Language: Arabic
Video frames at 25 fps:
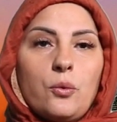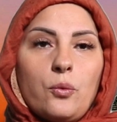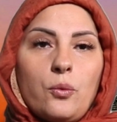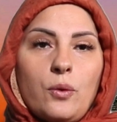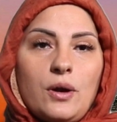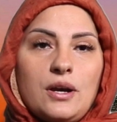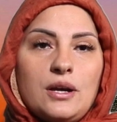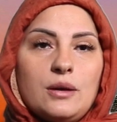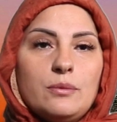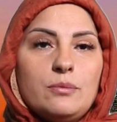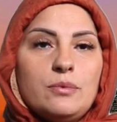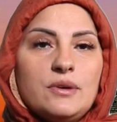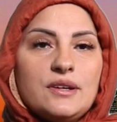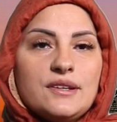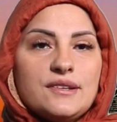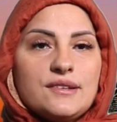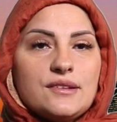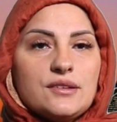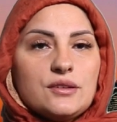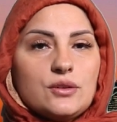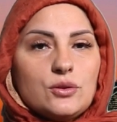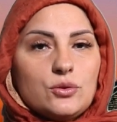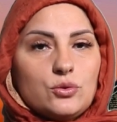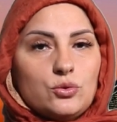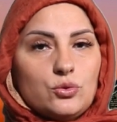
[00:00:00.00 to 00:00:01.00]

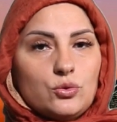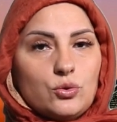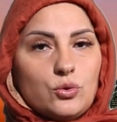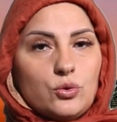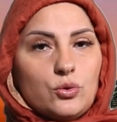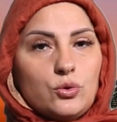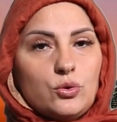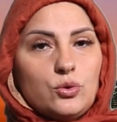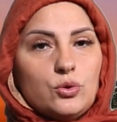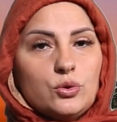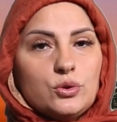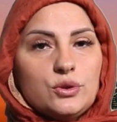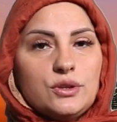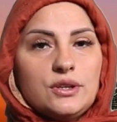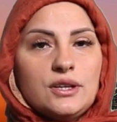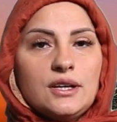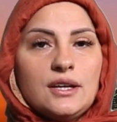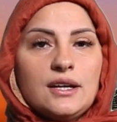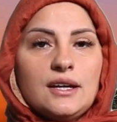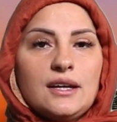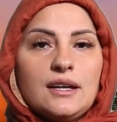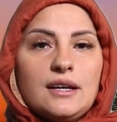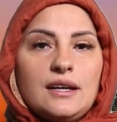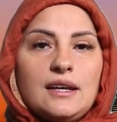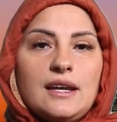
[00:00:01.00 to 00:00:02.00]
ولبس نقود
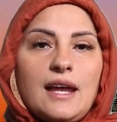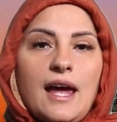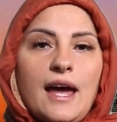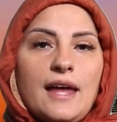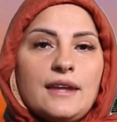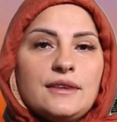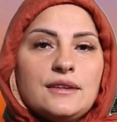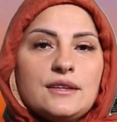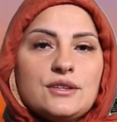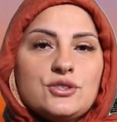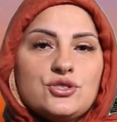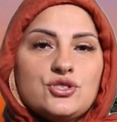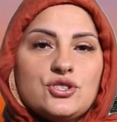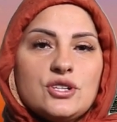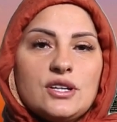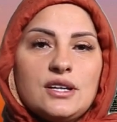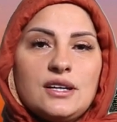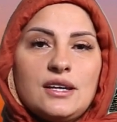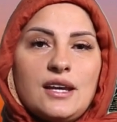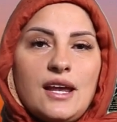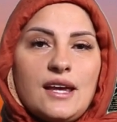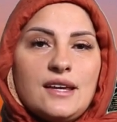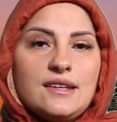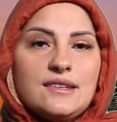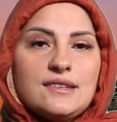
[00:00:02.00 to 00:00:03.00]
لأن
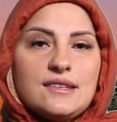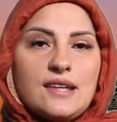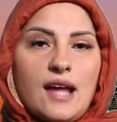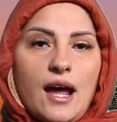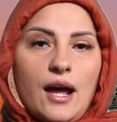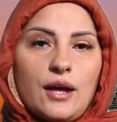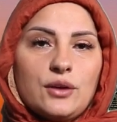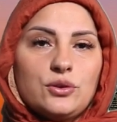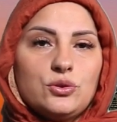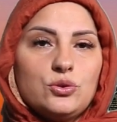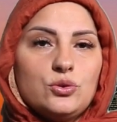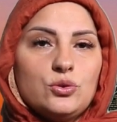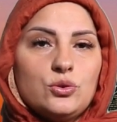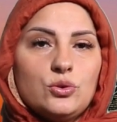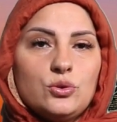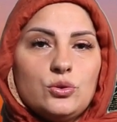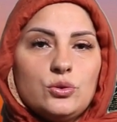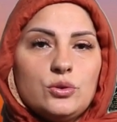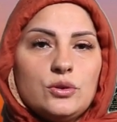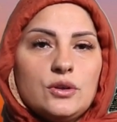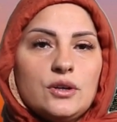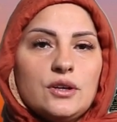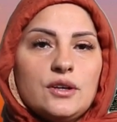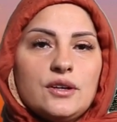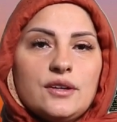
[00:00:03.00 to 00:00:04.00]
الجن ليس عنده